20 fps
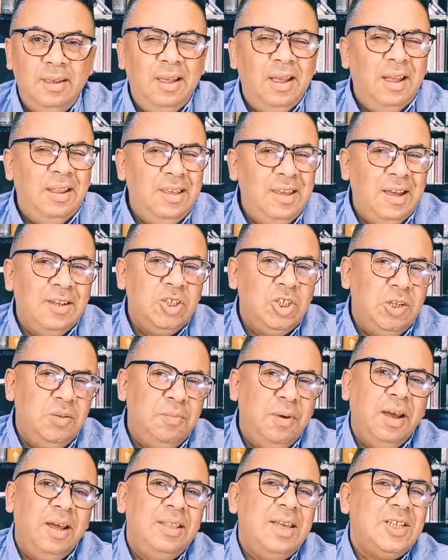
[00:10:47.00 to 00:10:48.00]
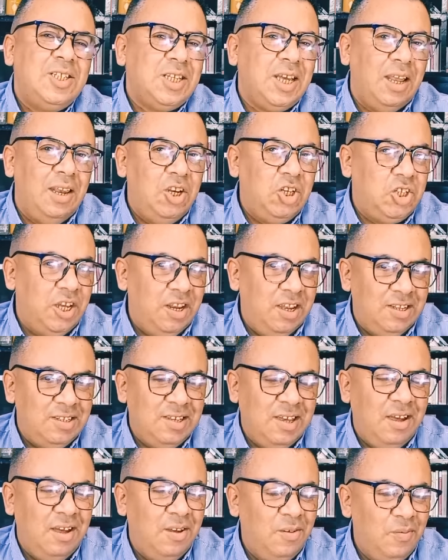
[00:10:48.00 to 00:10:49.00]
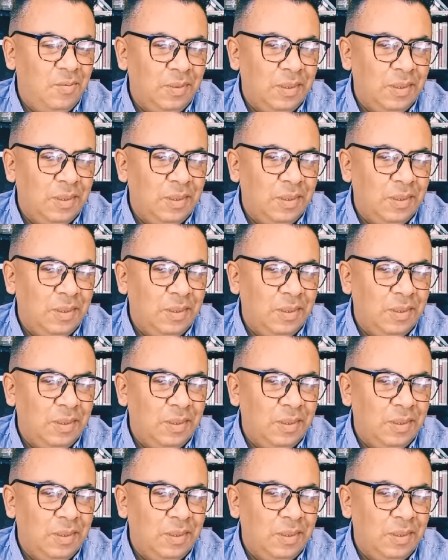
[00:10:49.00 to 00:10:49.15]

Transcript: يعني يانجي ما غاداش تخلي شركتها